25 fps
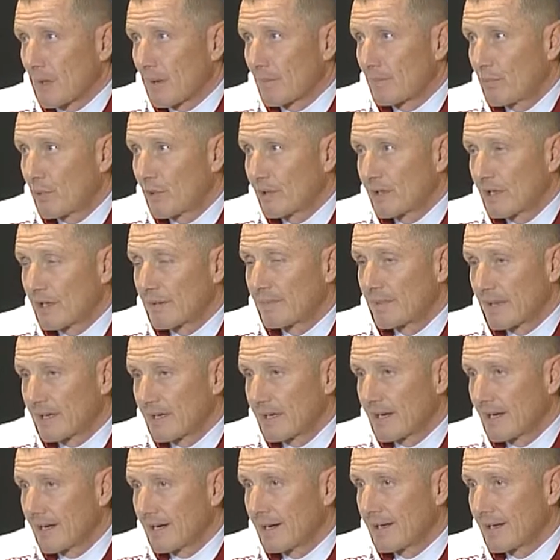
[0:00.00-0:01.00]
può
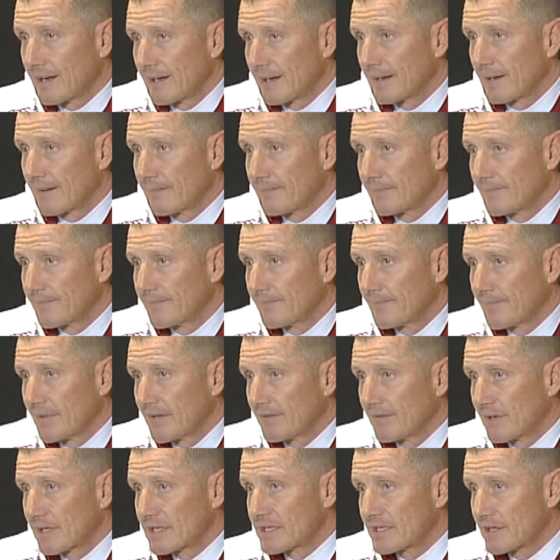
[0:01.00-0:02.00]
interpretare
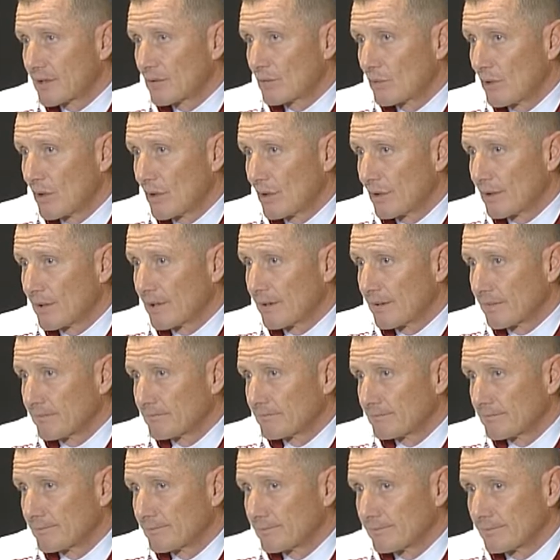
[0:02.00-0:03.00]
diversi ruoli
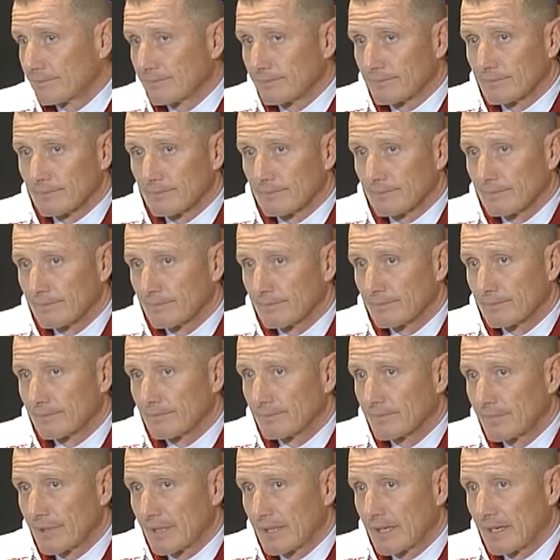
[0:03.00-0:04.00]
mm,
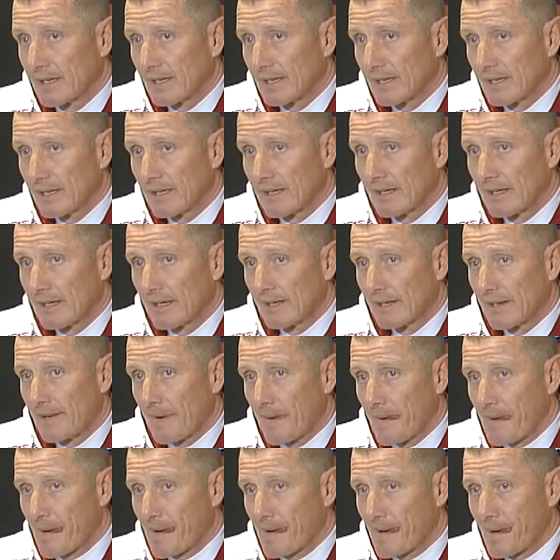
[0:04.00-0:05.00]

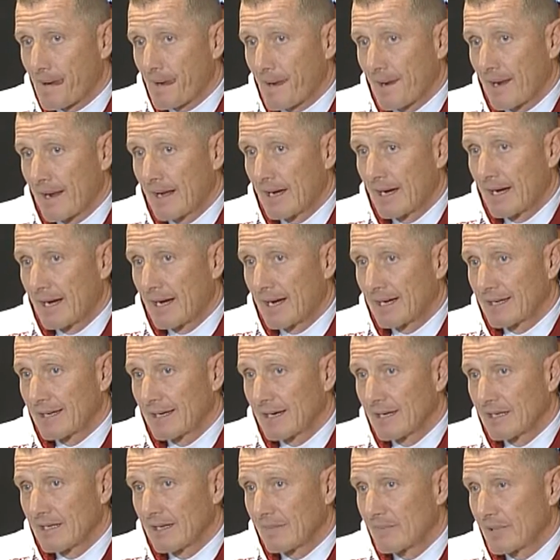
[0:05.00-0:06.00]
perché ha
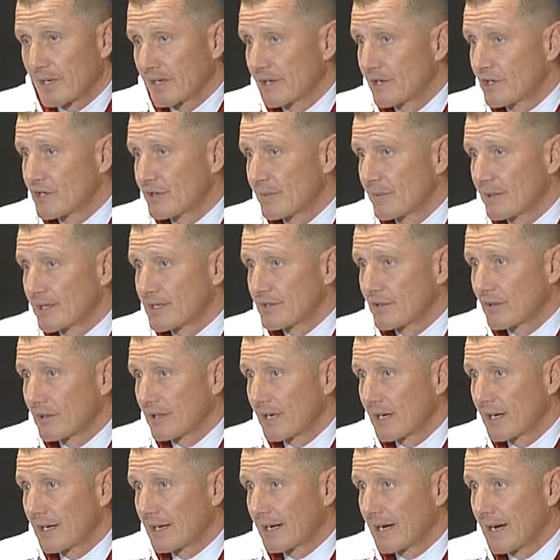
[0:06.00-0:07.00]
grande partecipazione
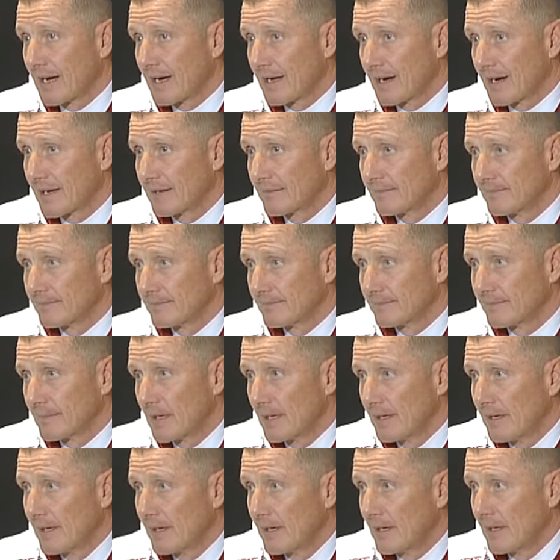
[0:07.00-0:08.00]
alla gara,
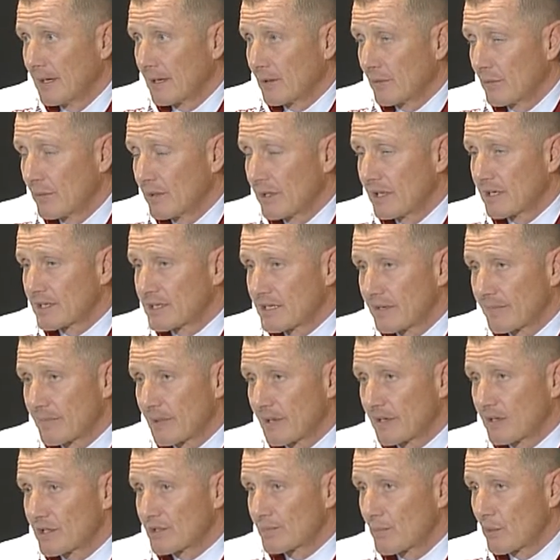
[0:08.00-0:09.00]
quindi è
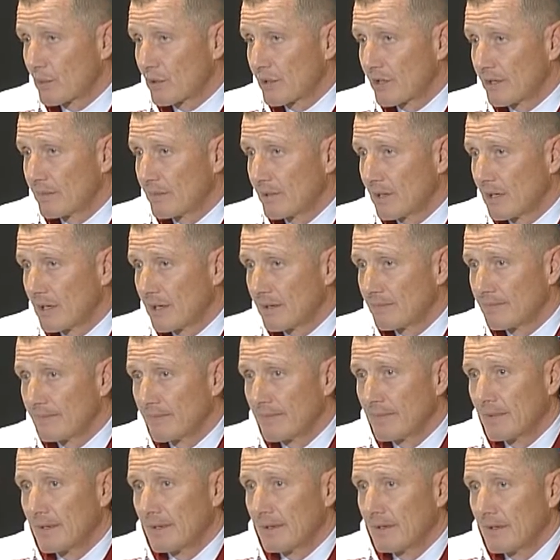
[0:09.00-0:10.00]
sempre disponibile,
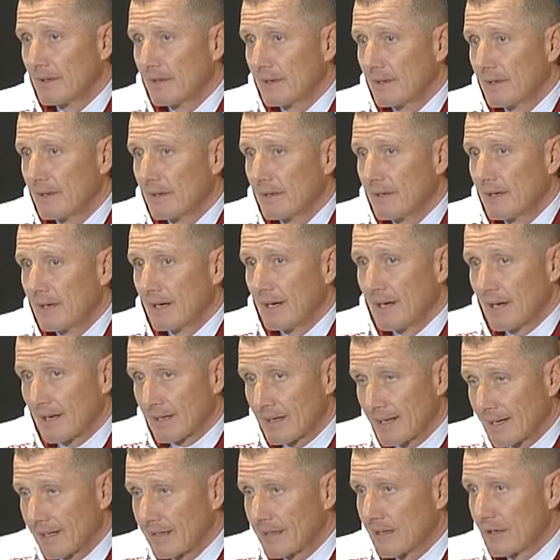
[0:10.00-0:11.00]
ha
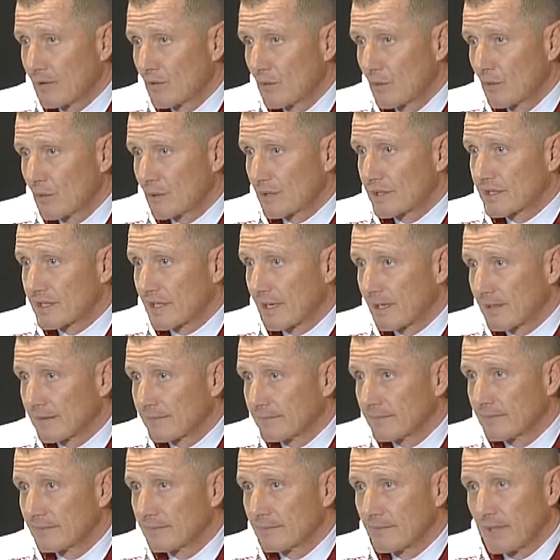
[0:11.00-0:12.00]
grande corsa,
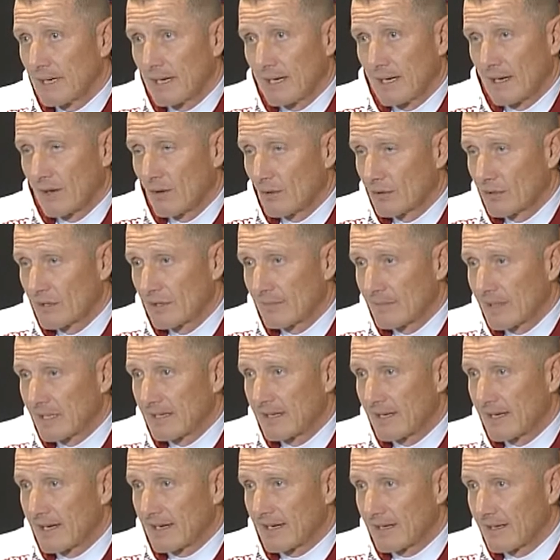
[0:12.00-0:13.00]
ha ottima
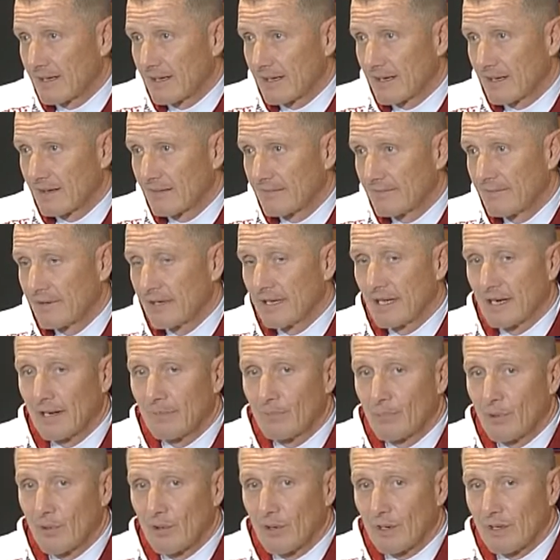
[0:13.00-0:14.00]
tecnica, vede la
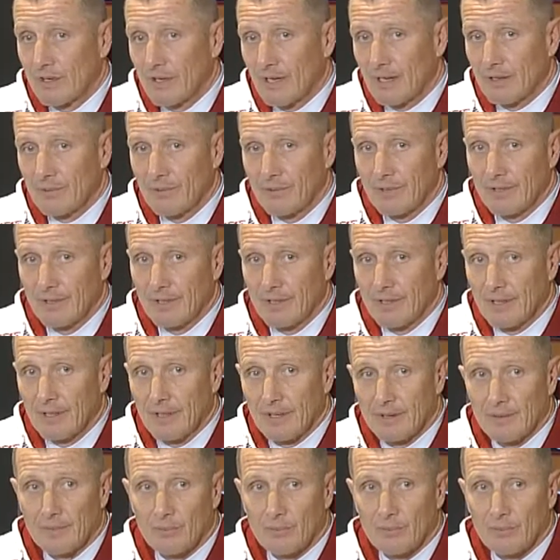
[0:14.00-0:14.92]
porta, quindi